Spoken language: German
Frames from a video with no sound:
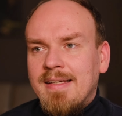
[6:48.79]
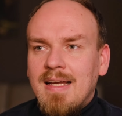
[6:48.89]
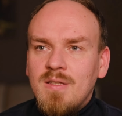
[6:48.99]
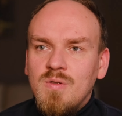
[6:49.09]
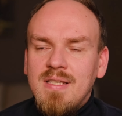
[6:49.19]

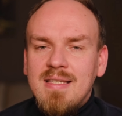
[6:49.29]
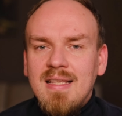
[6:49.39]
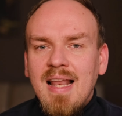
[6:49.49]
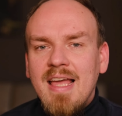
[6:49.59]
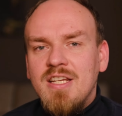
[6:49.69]
ja, so
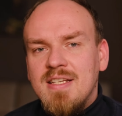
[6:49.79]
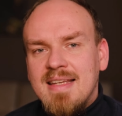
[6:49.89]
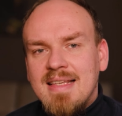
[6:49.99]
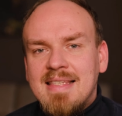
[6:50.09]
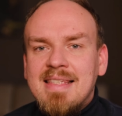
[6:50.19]
diesen
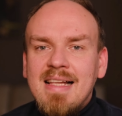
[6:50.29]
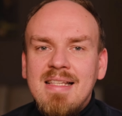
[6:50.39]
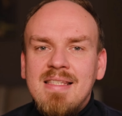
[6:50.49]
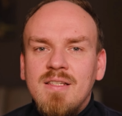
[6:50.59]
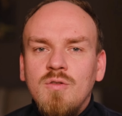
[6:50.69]
leicht
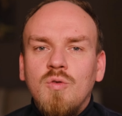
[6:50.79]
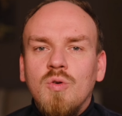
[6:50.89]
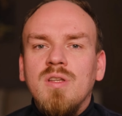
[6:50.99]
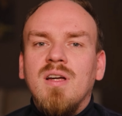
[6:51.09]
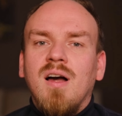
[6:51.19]
salzigen
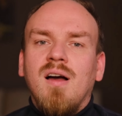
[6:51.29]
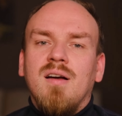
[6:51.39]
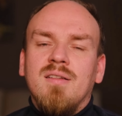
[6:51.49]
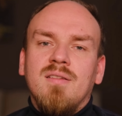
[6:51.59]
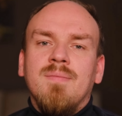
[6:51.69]

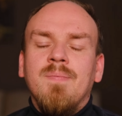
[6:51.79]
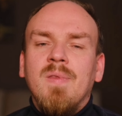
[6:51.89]
Grundcharakter.